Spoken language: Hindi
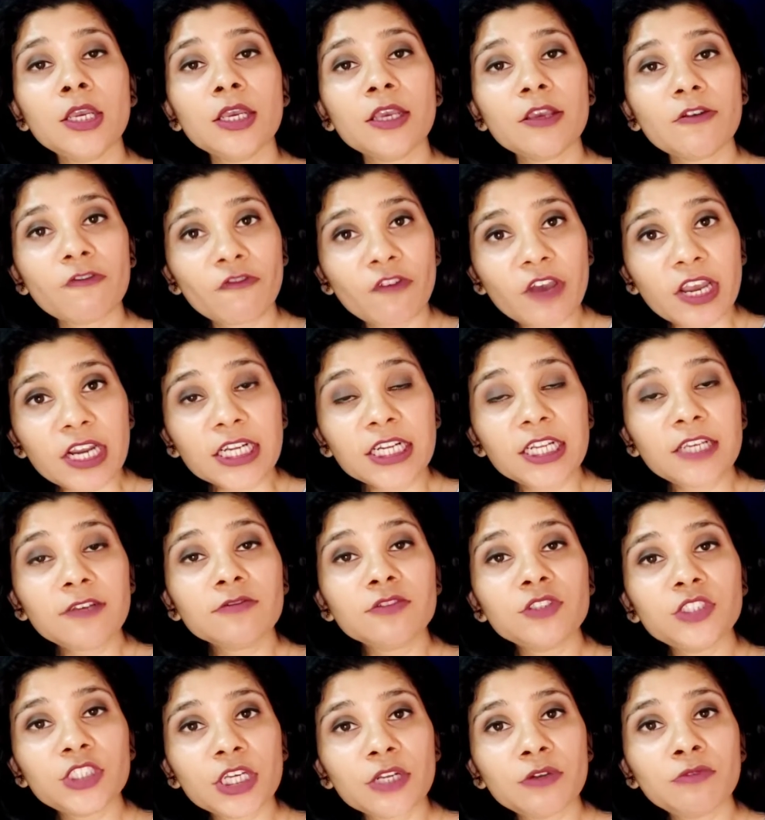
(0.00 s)
इफेक्टिव
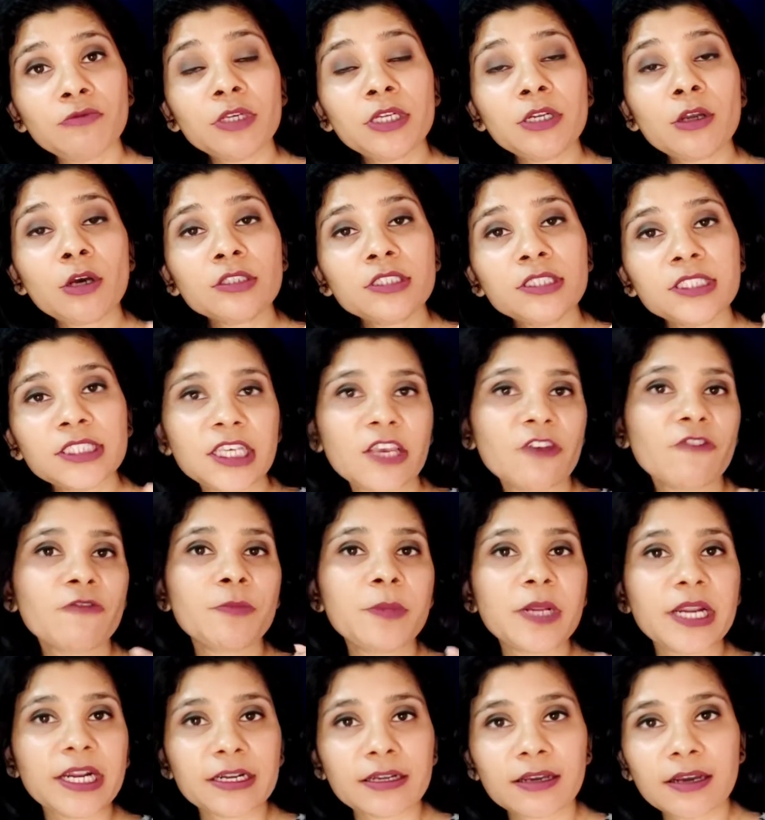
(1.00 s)
जेन्युन और सेफ
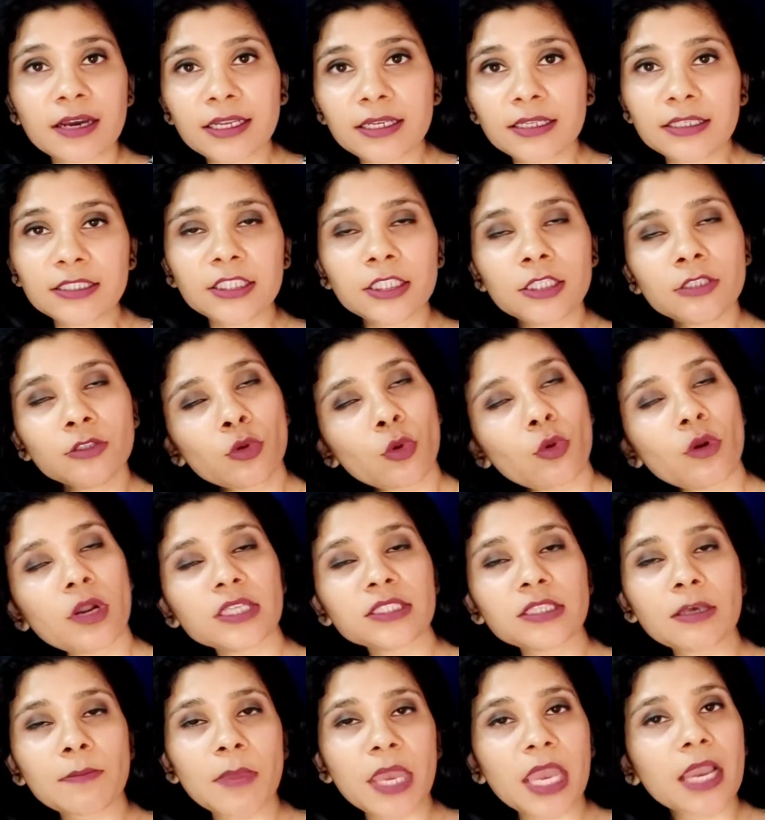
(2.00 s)
ब्रांड का लीजिए थोड़ा
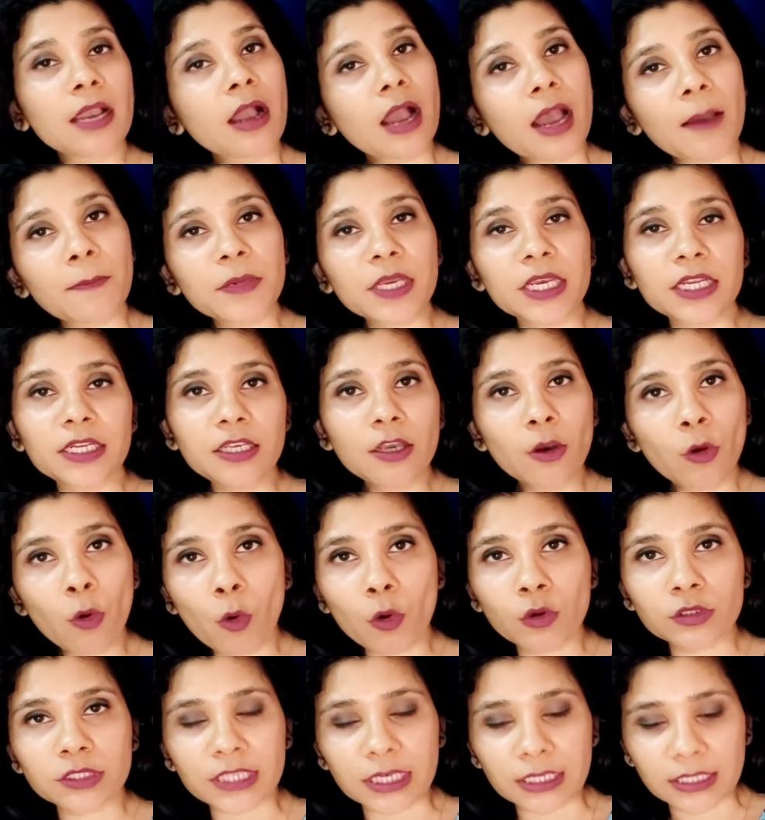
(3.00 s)
सा महंगा आपके लिए
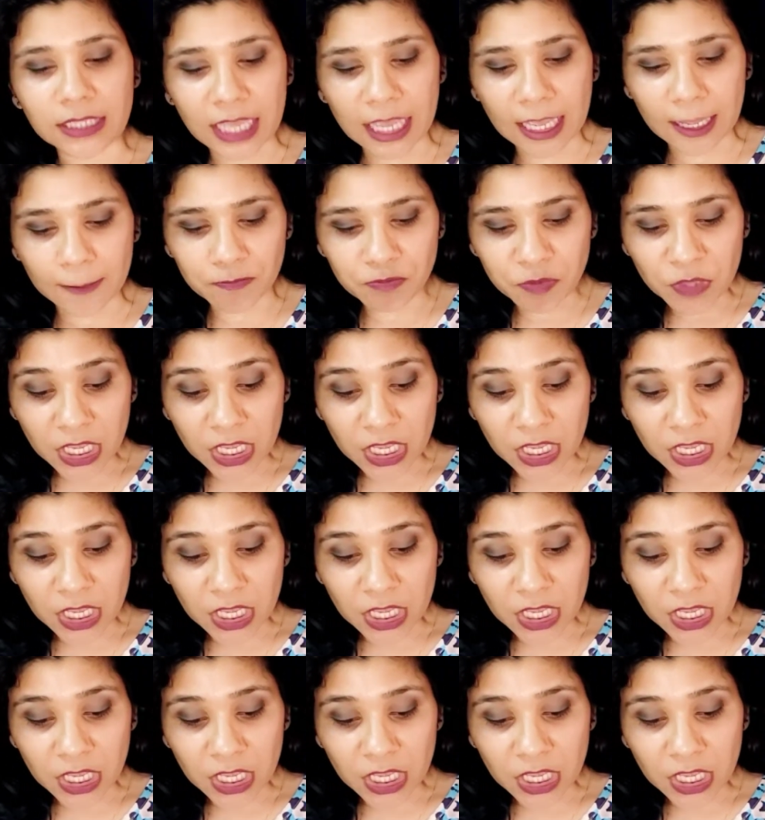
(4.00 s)
हो सकता है